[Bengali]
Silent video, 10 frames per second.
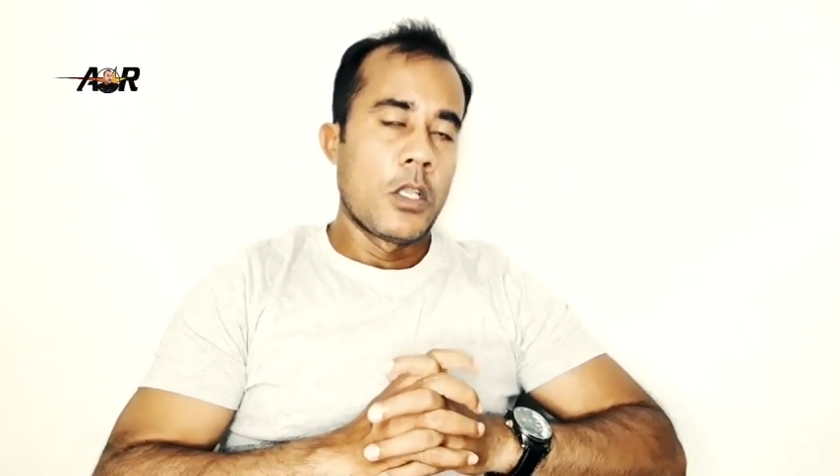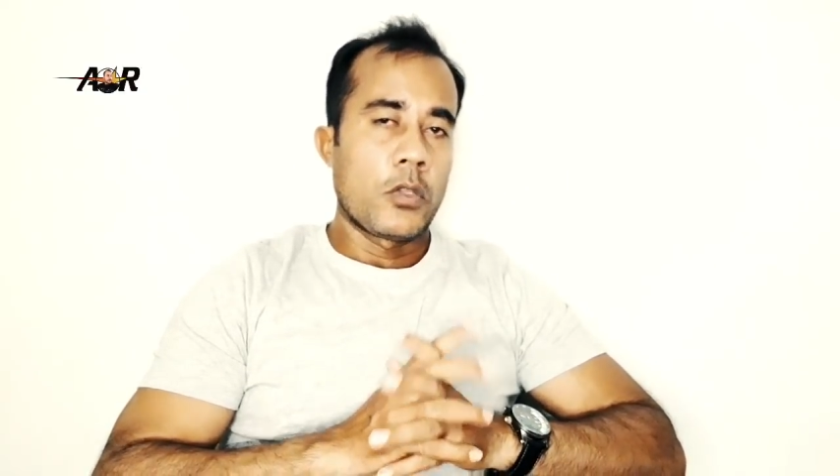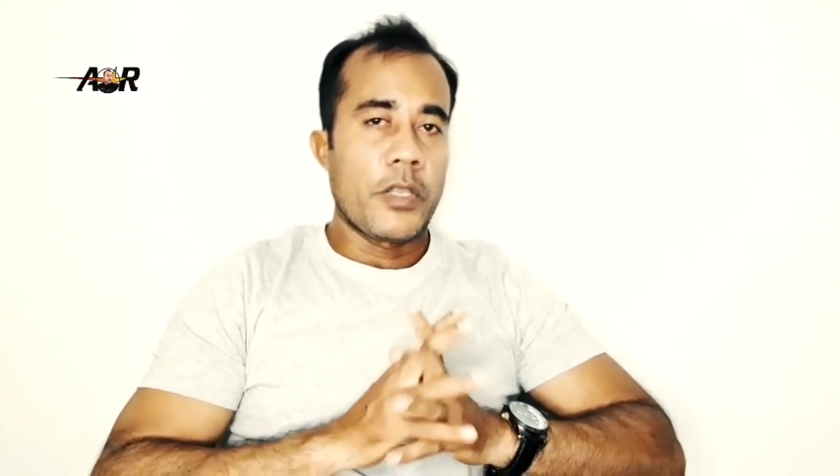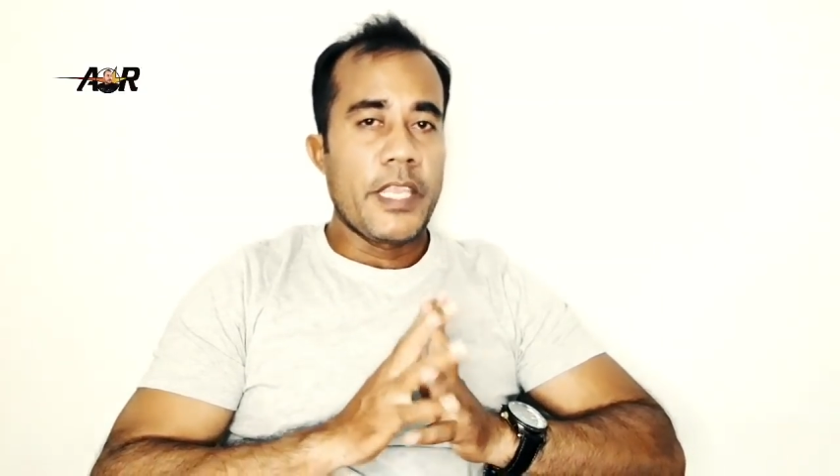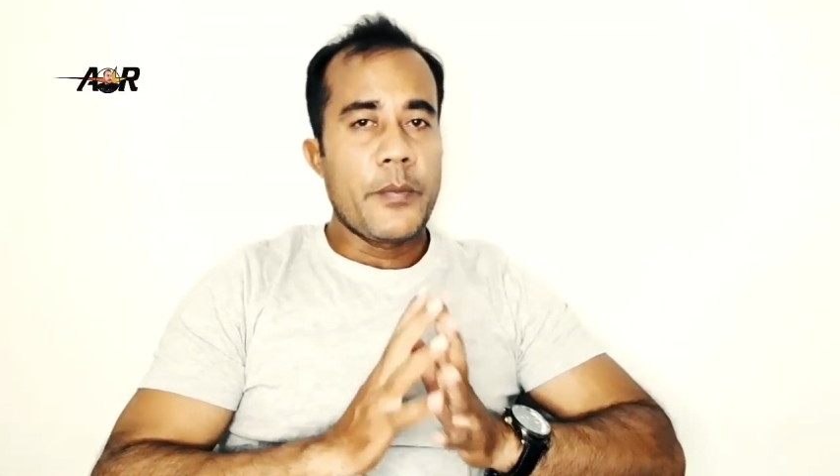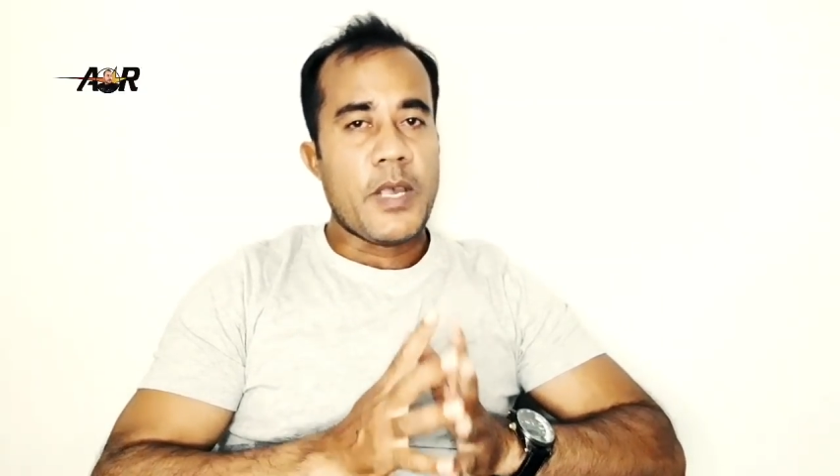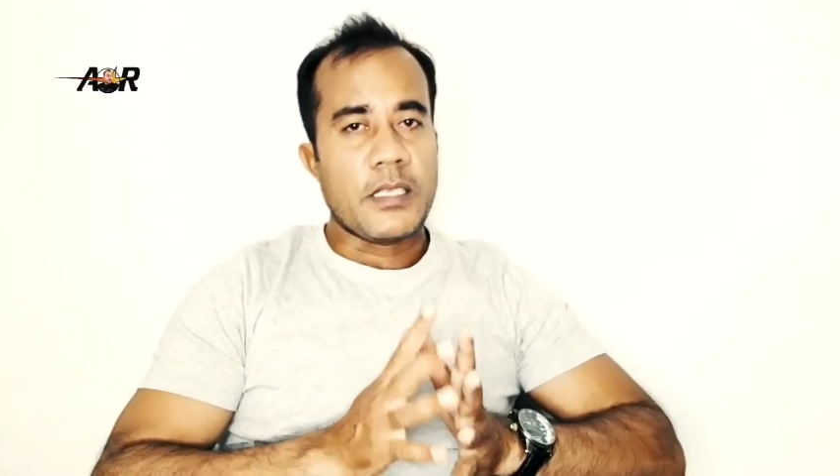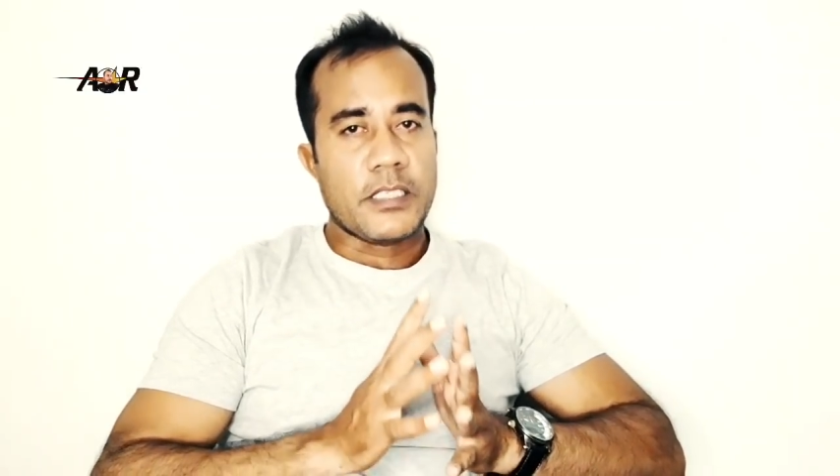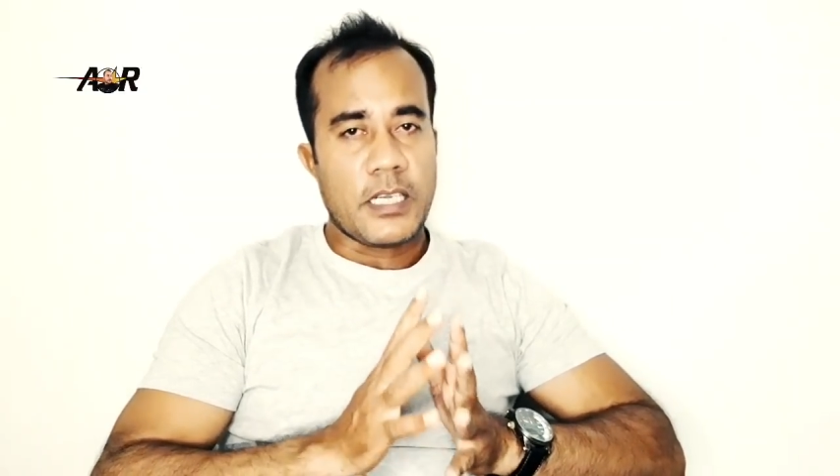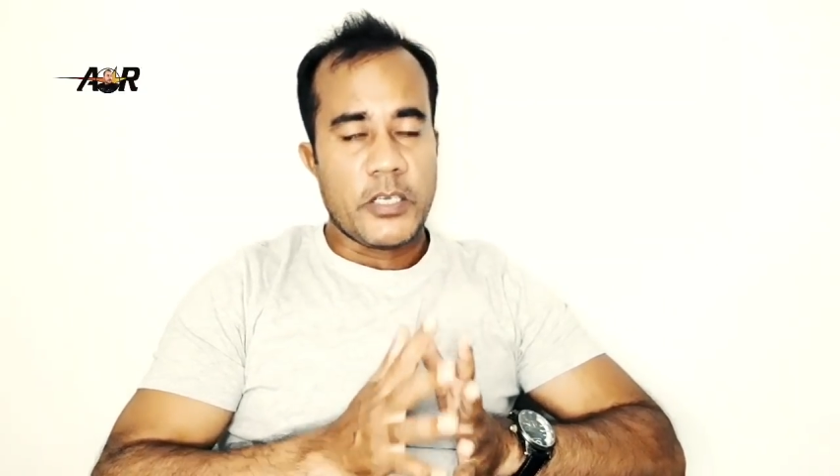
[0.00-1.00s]
তো এই বার্থ
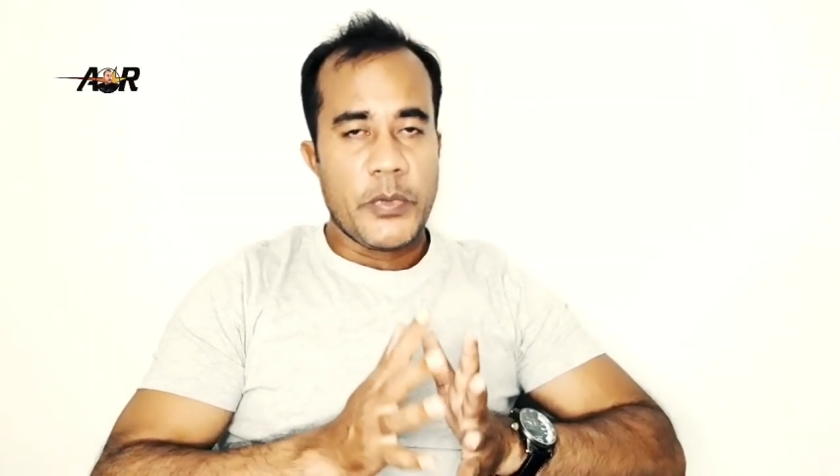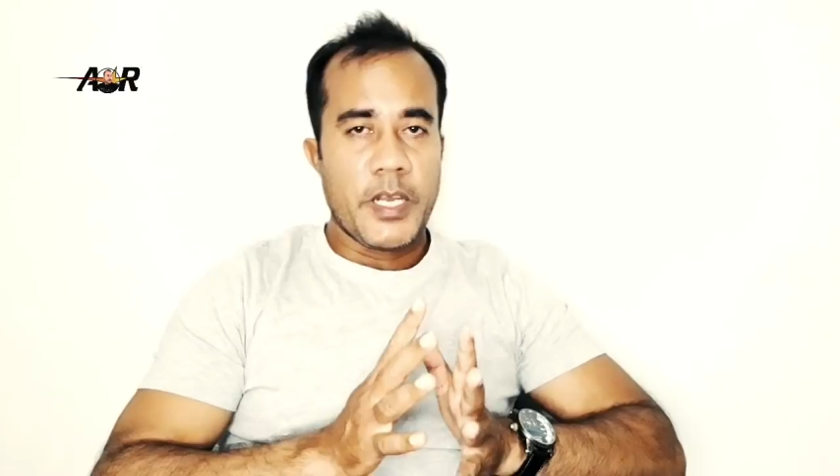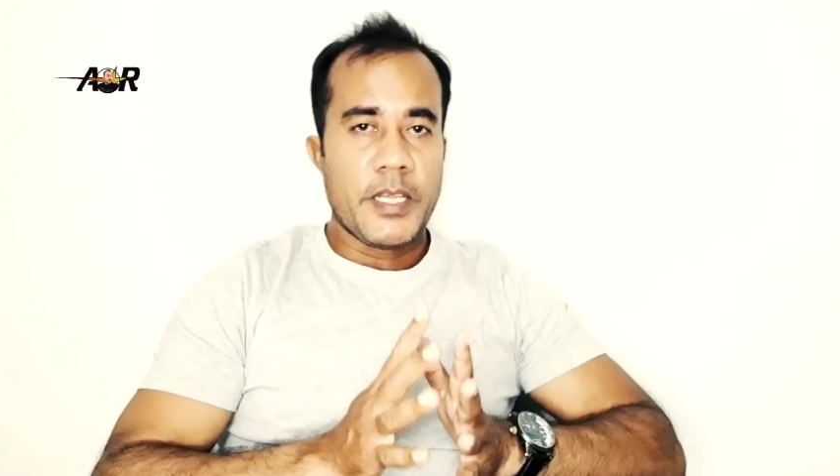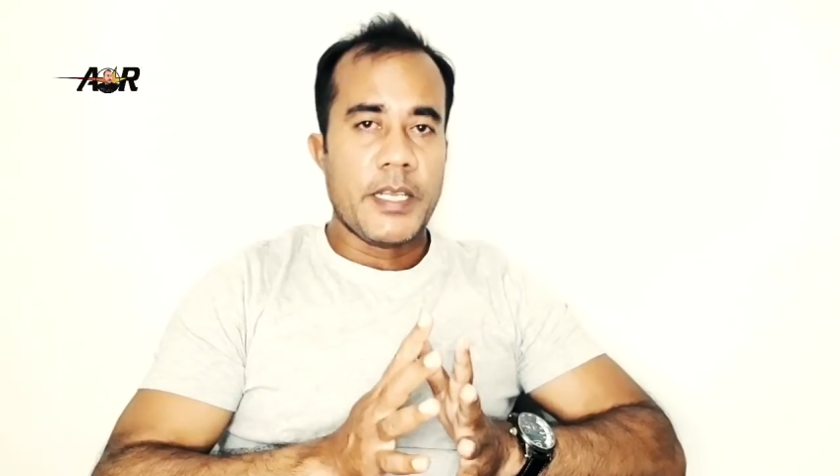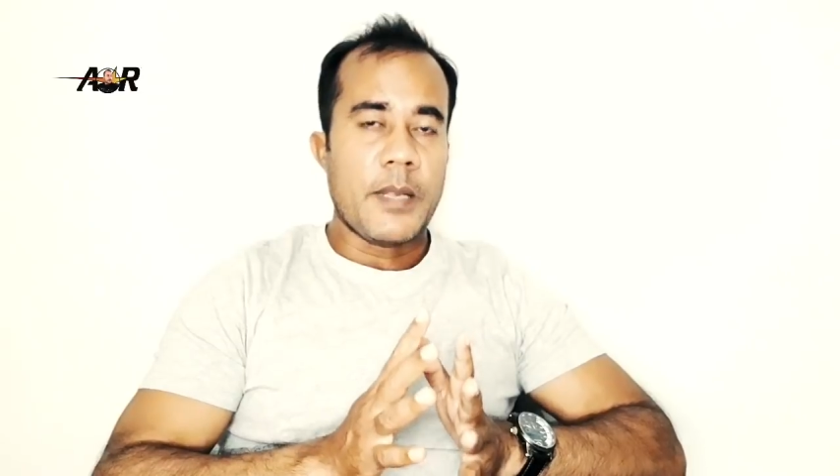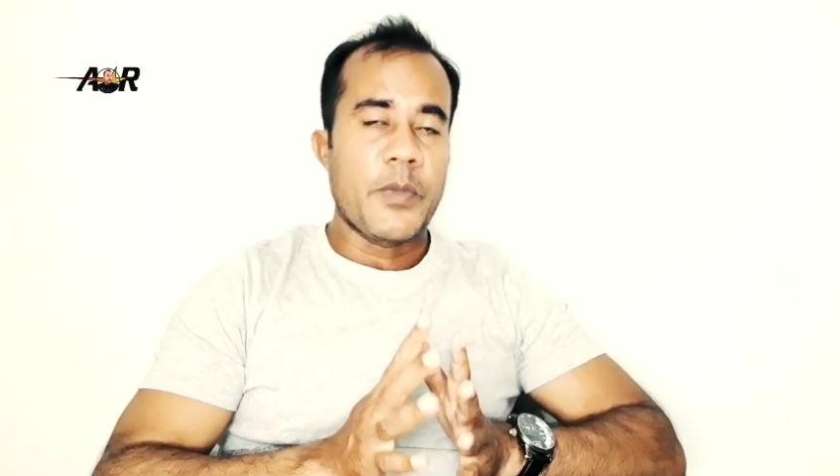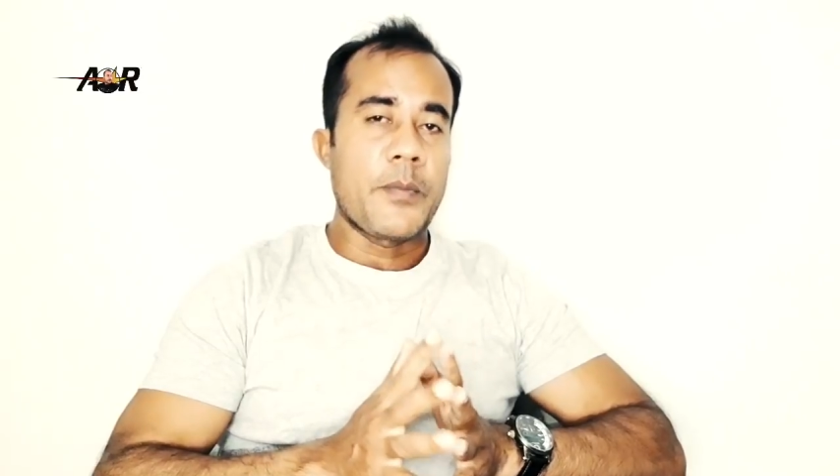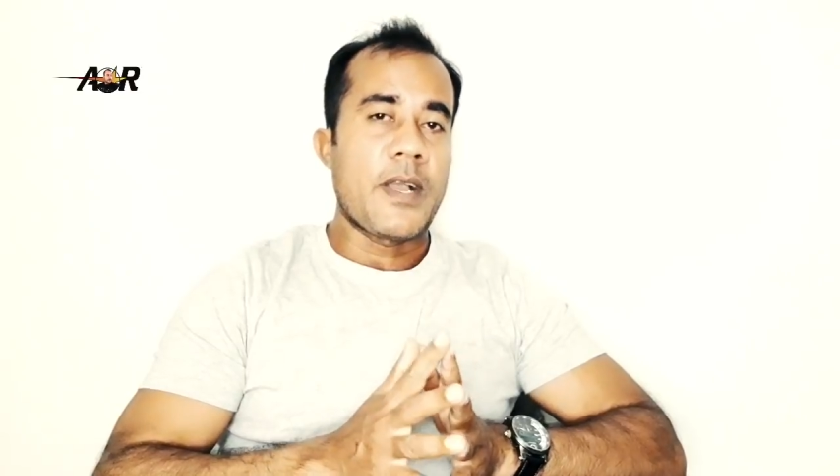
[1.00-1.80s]
সার্টিফিকেটটাই আপনি